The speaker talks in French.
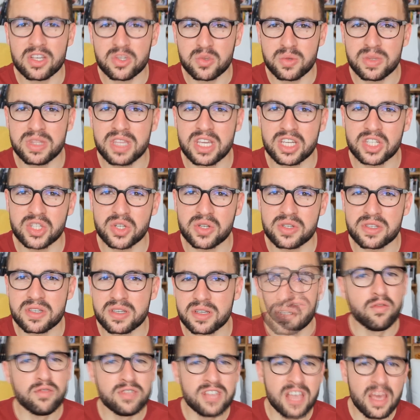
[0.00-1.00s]
pour la suite des choses.
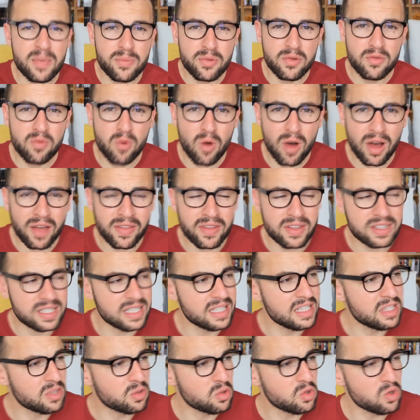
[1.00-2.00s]
Vous avez pu le voir dans
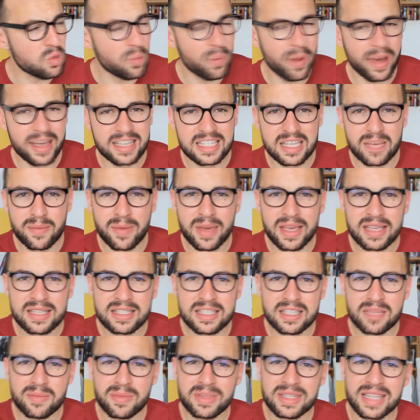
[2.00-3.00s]
cette discussion par
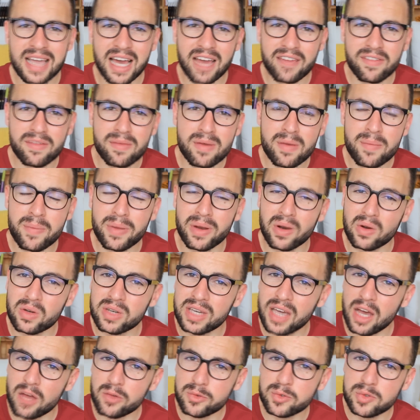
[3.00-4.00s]
SMS, il m'est arrivé même
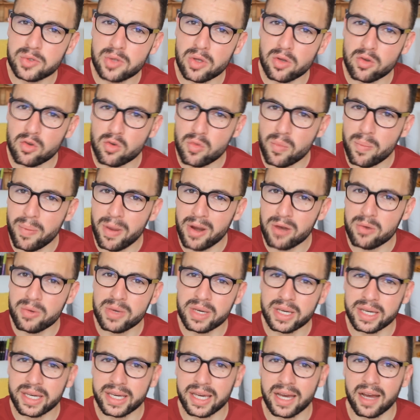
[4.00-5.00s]
pendant 48 heures de ne pas
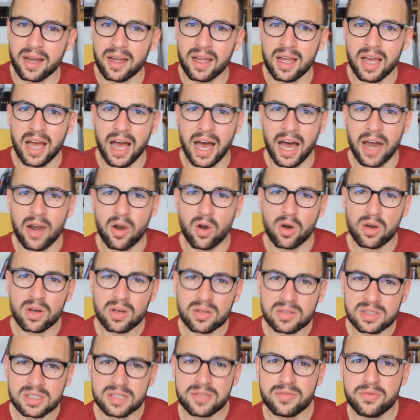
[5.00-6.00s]
lui écrire. Alors
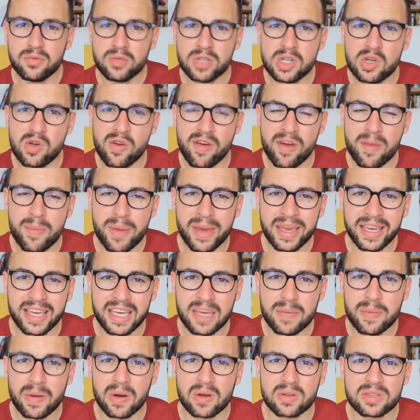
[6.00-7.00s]
quand c'est vous qui ne l'avez pas
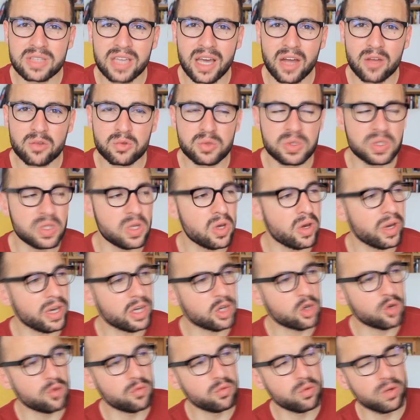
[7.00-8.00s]
écrit pendant 48
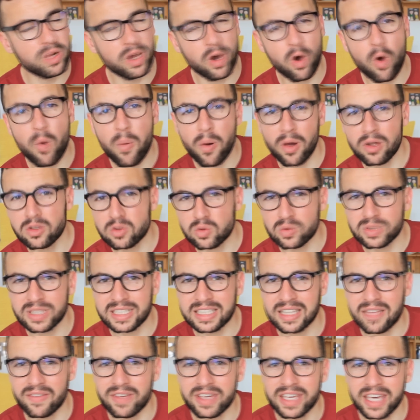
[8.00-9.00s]
heures et que vous voulez reprendre
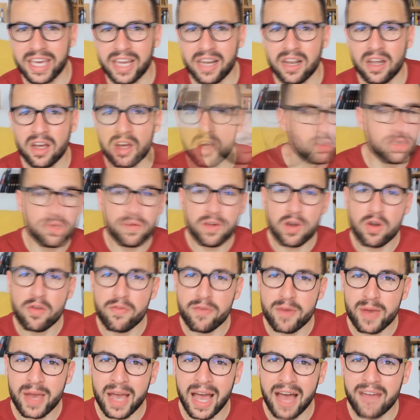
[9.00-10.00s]
contact avec elle, vous devez
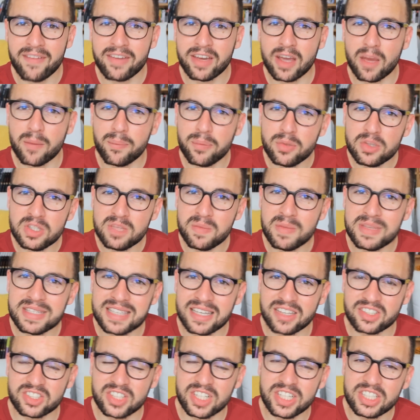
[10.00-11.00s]
le faire avec un petit
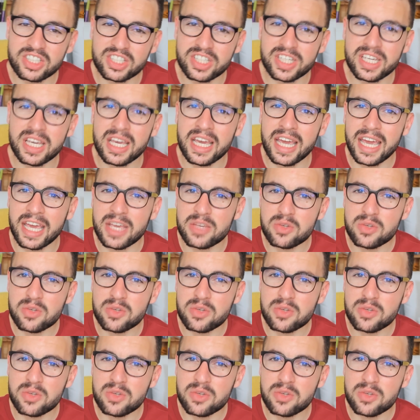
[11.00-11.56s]
message léger